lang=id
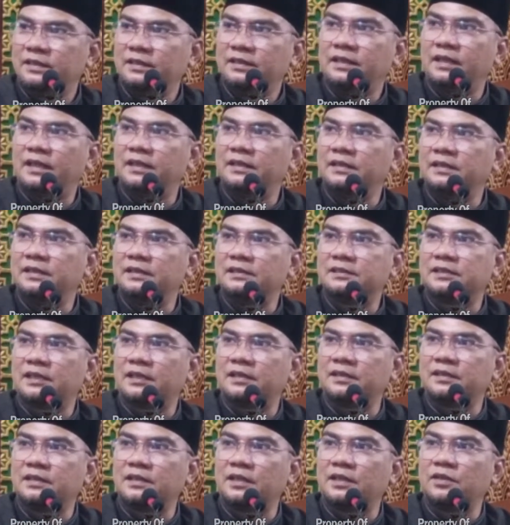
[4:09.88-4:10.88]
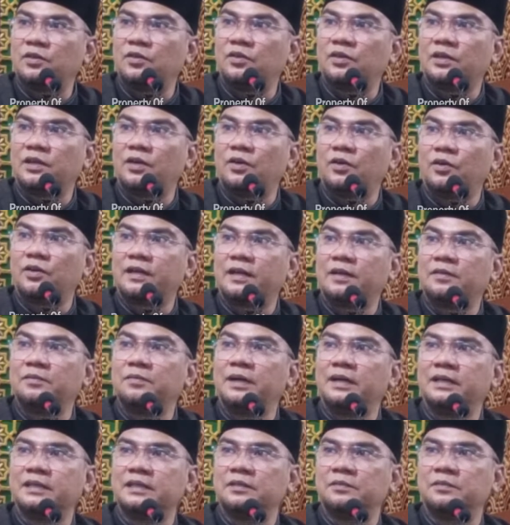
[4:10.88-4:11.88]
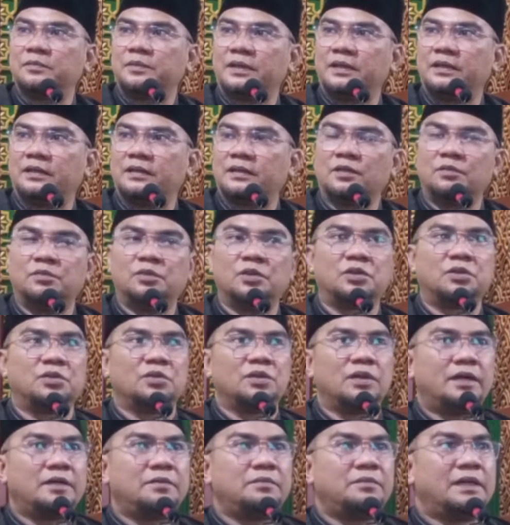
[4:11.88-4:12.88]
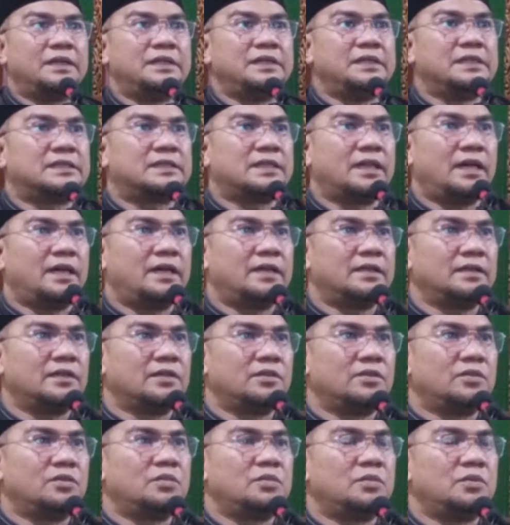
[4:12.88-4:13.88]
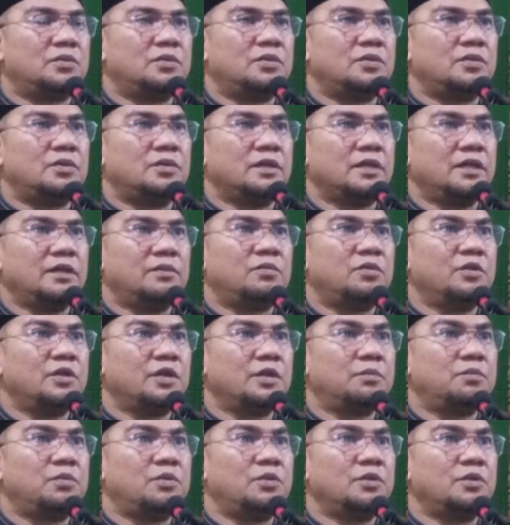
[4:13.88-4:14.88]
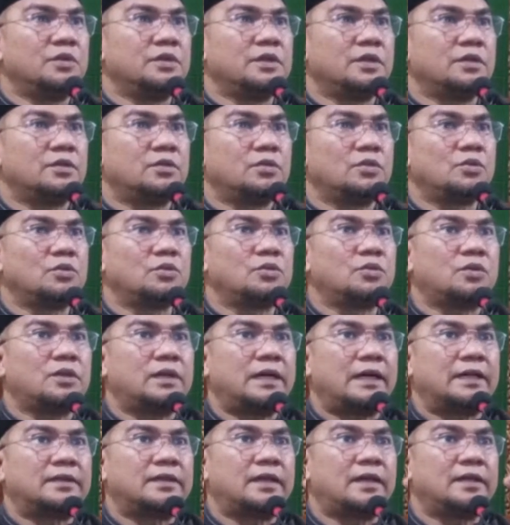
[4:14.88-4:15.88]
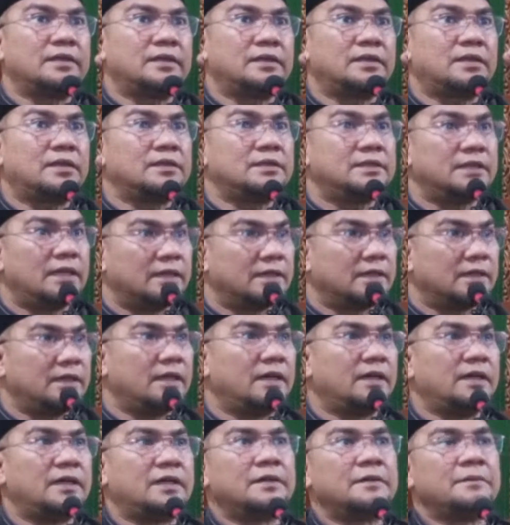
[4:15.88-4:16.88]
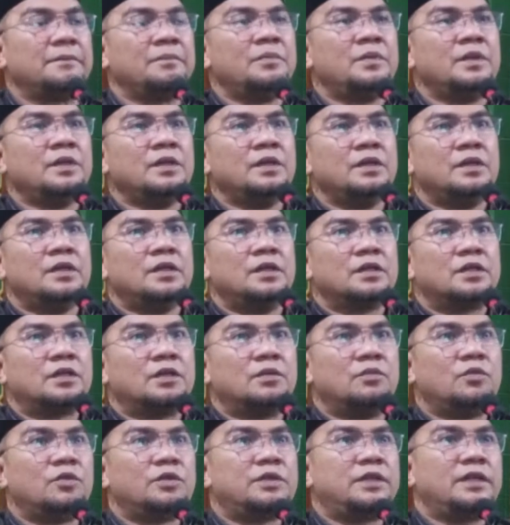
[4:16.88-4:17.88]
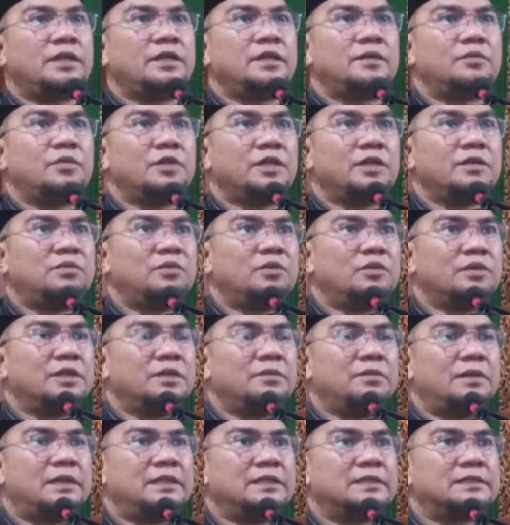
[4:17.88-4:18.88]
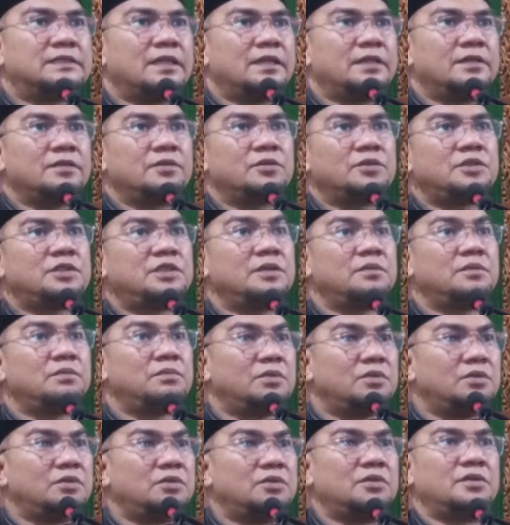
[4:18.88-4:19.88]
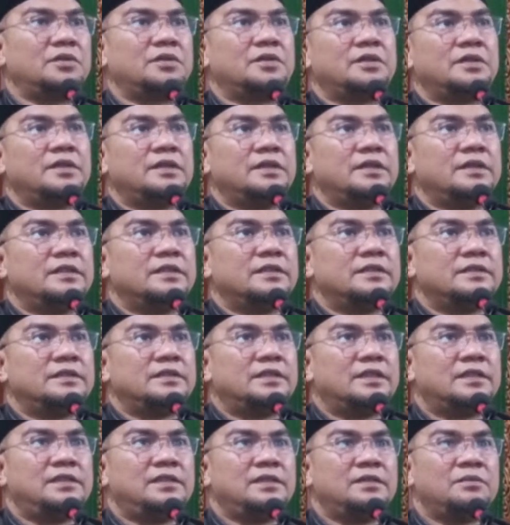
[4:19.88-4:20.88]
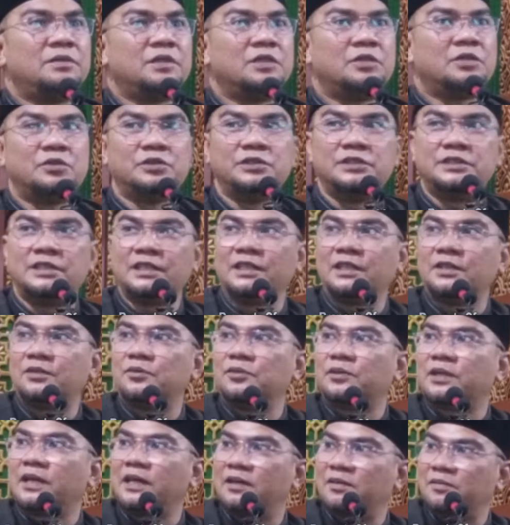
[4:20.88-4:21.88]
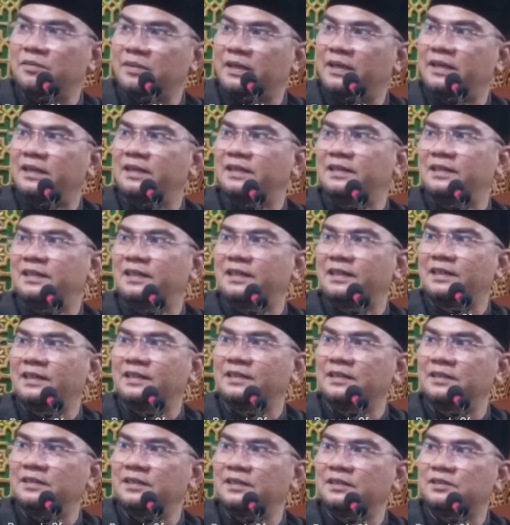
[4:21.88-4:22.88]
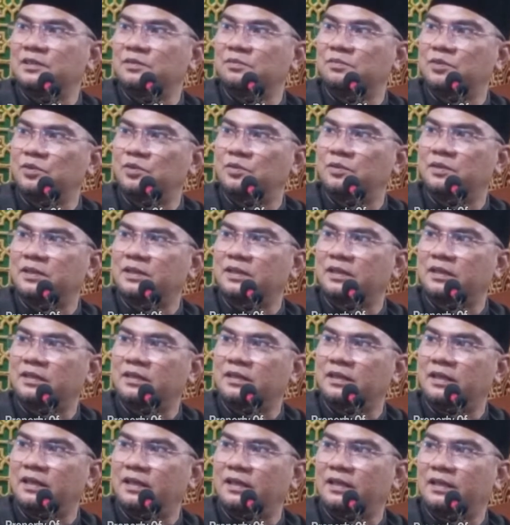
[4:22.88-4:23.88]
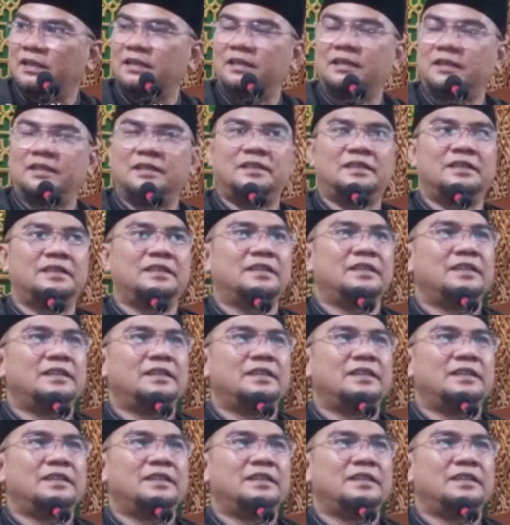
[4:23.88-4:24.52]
Dan dicarikan orang-orang baik, Pak. Kebetulan Bani Sa'ad itu, Bu, ibu-ibunya itu tutur katanya terjaga. Kemudian ibu-ibu di Bani Sa'ad itu sibuk. Jadi menggunjing ini kurang Pak, nah, karena dia sibuk beternak.